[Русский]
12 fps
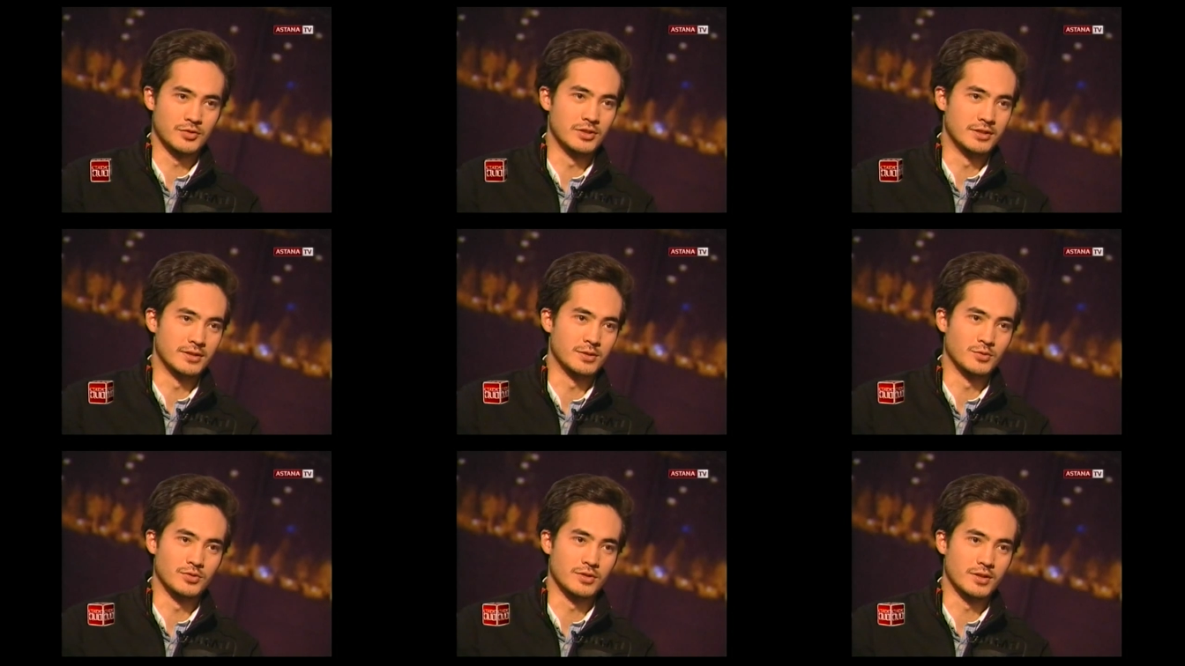начали
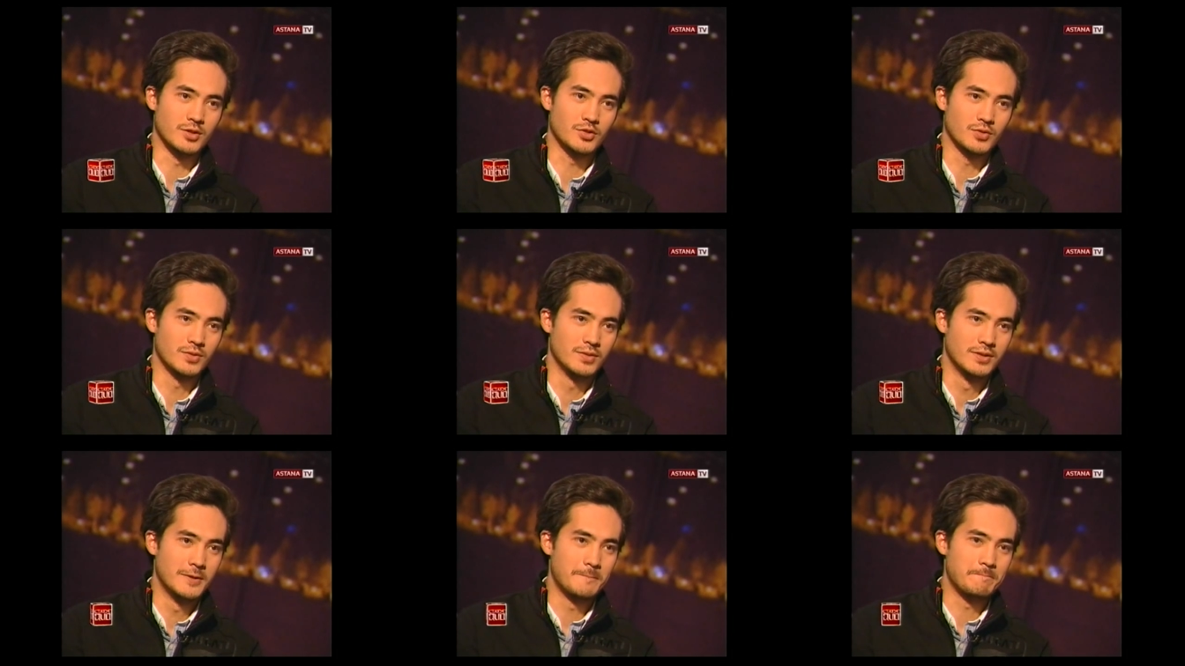играть очень хорошо.
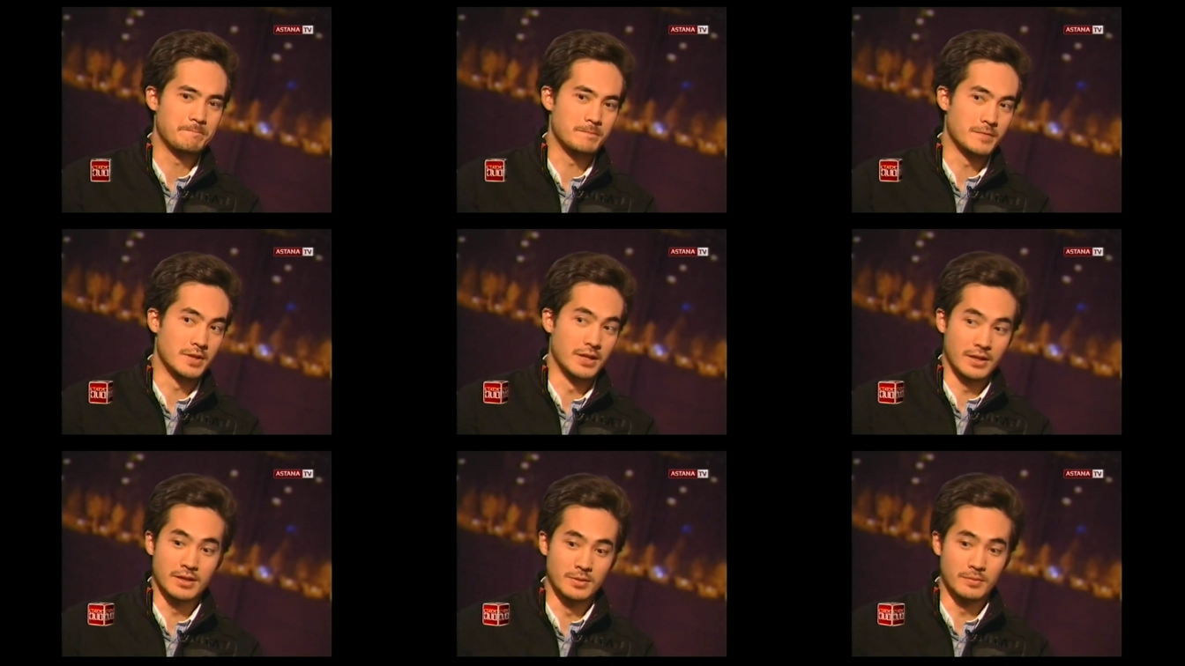И
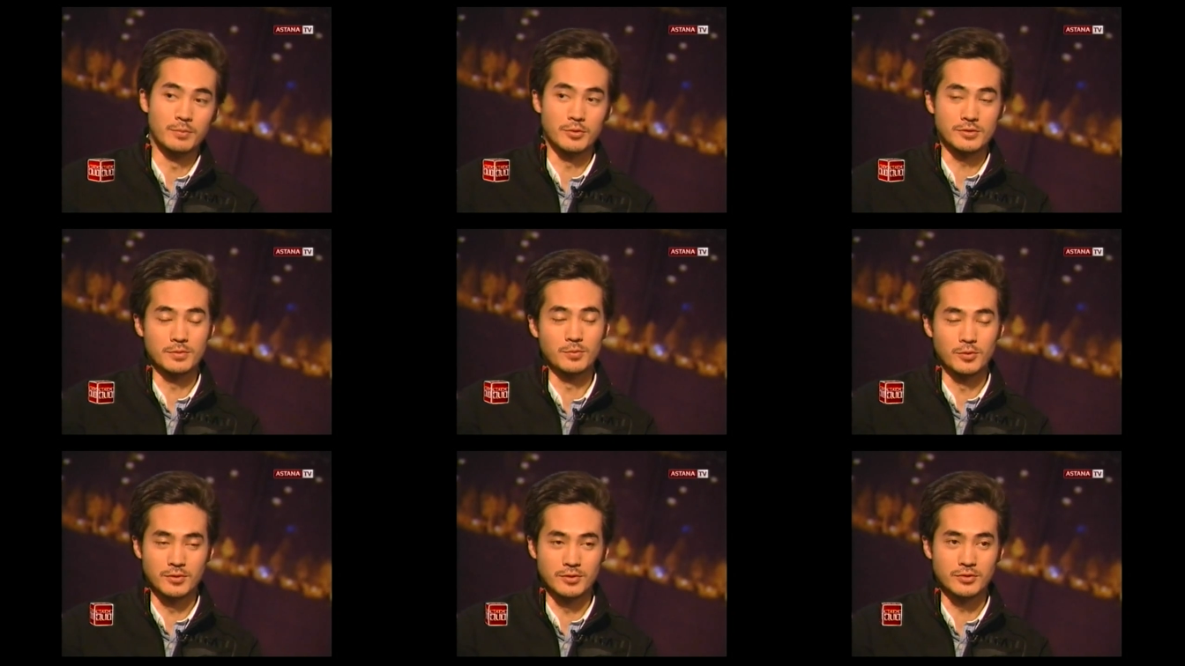они просто
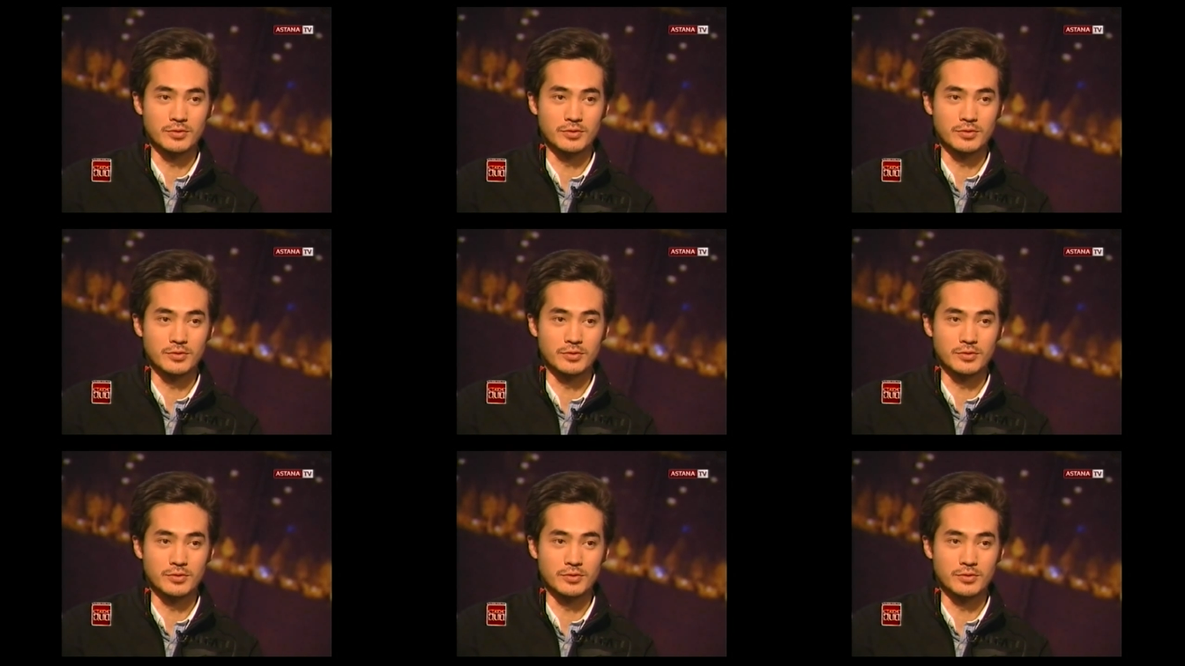поняли,